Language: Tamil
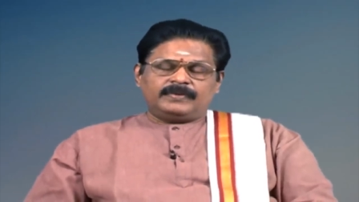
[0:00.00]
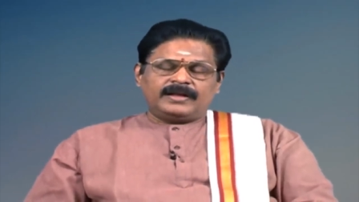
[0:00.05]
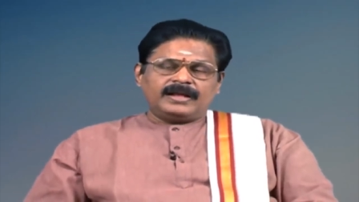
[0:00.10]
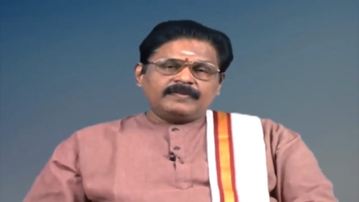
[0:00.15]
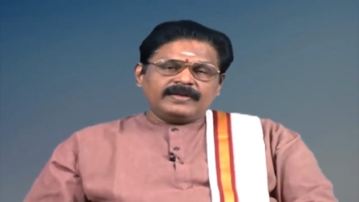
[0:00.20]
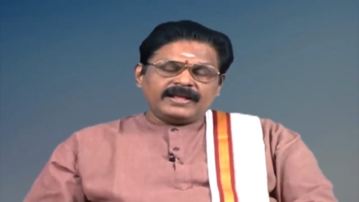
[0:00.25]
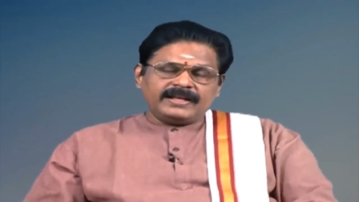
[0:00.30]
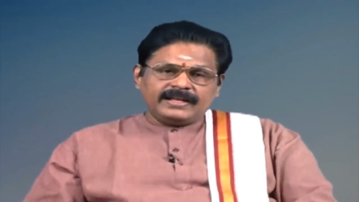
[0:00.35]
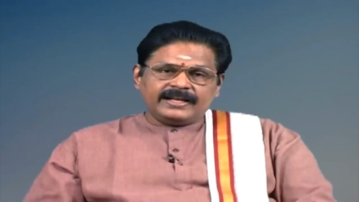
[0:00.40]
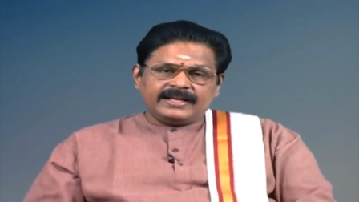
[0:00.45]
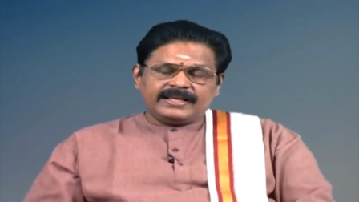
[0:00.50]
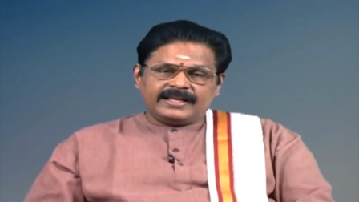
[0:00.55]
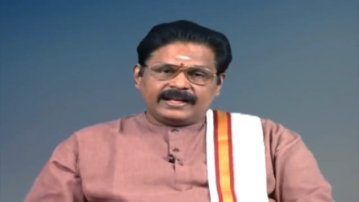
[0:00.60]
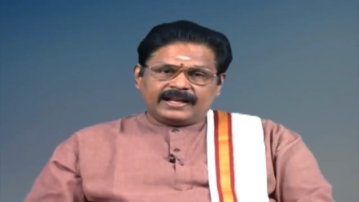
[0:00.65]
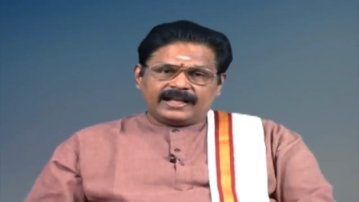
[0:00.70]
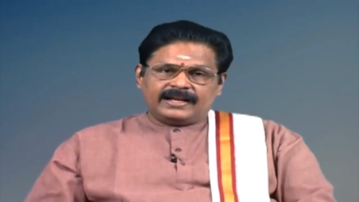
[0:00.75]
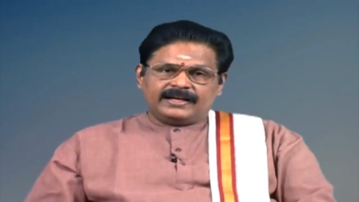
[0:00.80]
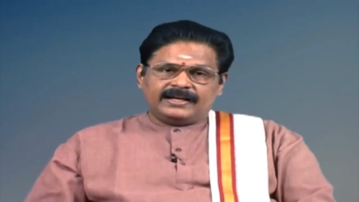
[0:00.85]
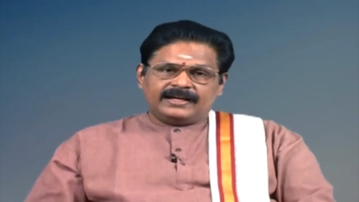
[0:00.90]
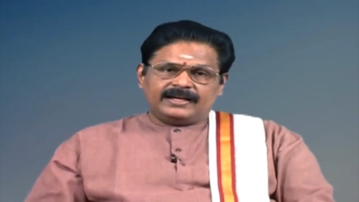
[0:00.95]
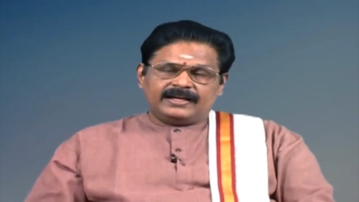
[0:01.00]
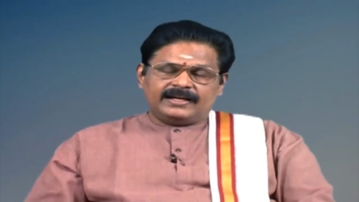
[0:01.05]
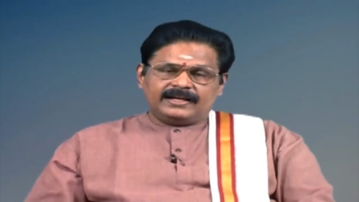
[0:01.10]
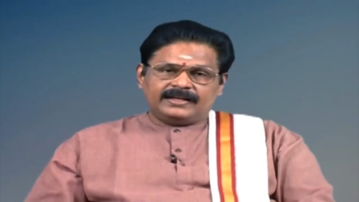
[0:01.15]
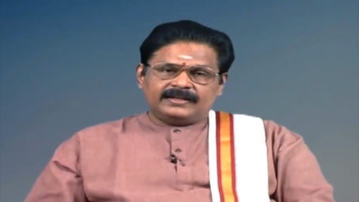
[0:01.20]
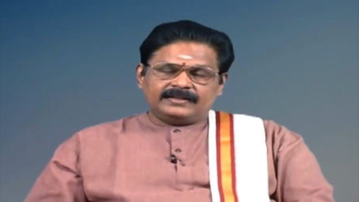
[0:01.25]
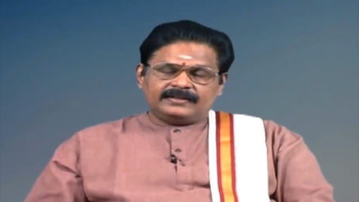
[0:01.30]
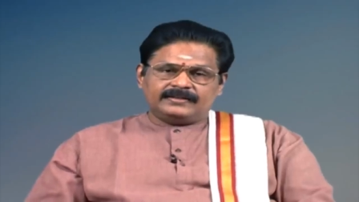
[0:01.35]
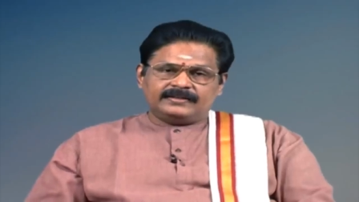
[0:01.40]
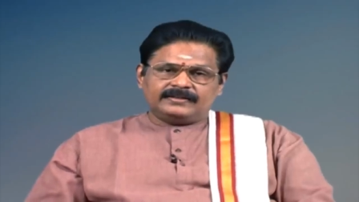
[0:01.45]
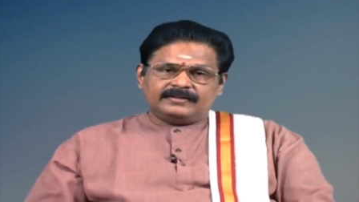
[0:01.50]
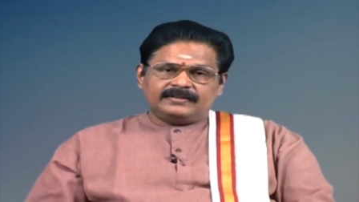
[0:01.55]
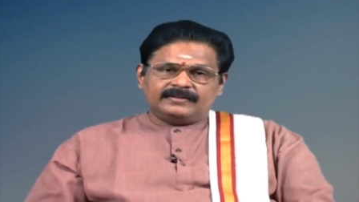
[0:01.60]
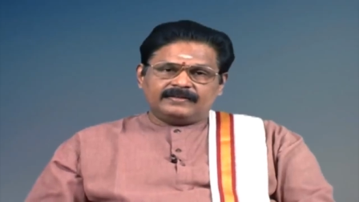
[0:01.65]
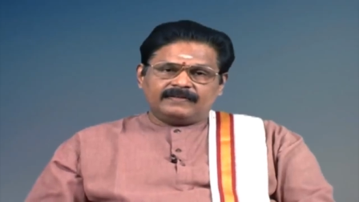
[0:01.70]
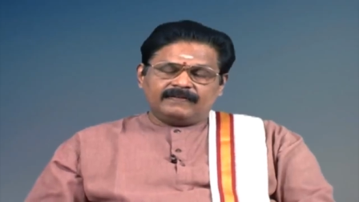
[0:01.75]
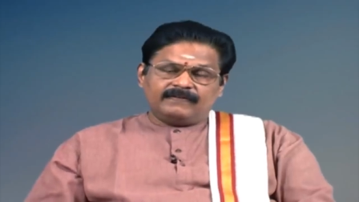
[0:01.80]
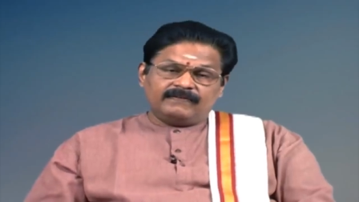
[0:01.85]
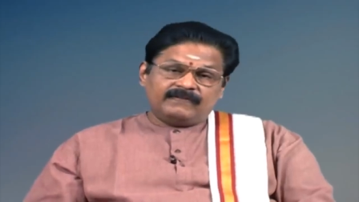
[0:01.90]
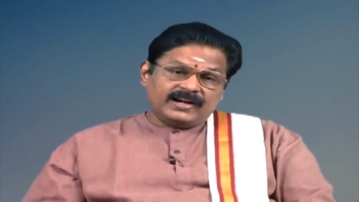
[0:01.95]
பல பேர் நினைக்கிறார்கள்
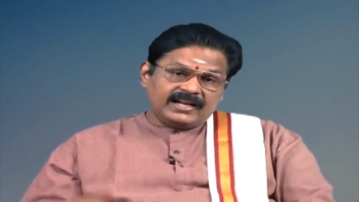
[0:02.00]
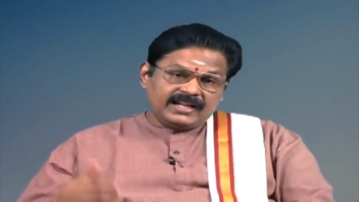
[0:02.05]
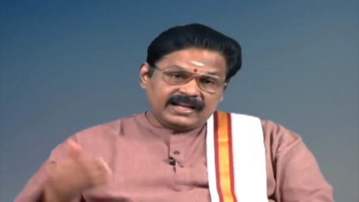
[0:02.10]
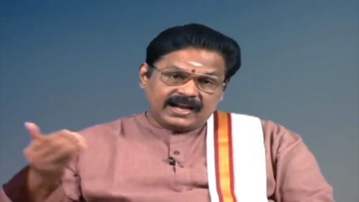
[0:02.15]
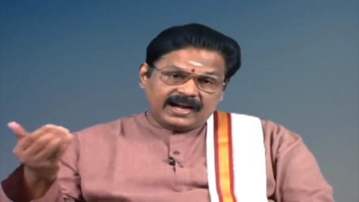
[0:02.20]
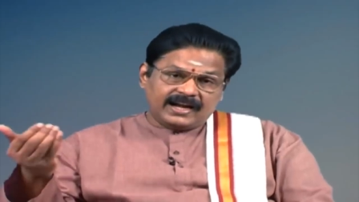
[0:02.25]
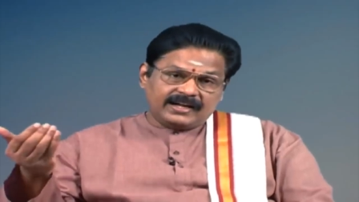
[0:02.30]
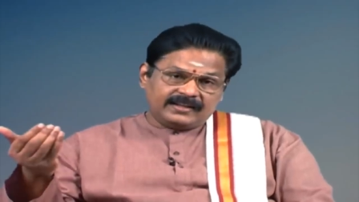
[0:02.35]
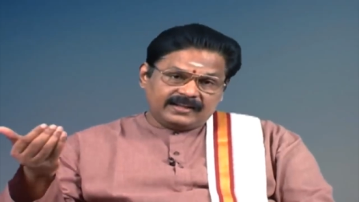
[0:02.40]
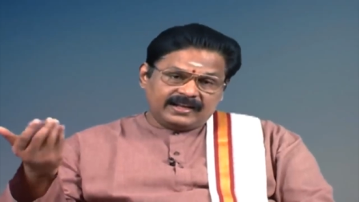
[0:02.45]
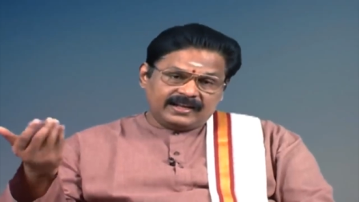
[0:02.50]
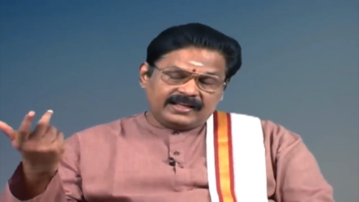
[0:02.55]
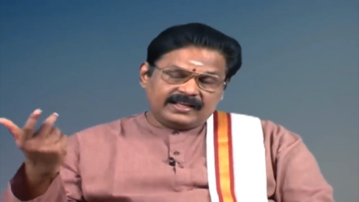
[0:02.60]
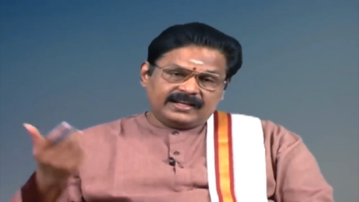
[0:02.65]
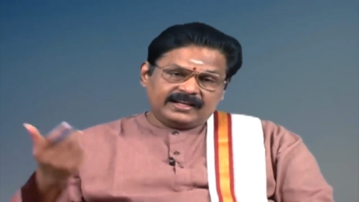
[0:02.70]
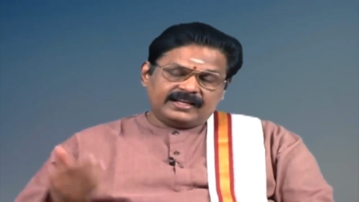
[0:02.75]
வெளிநாட்டிலே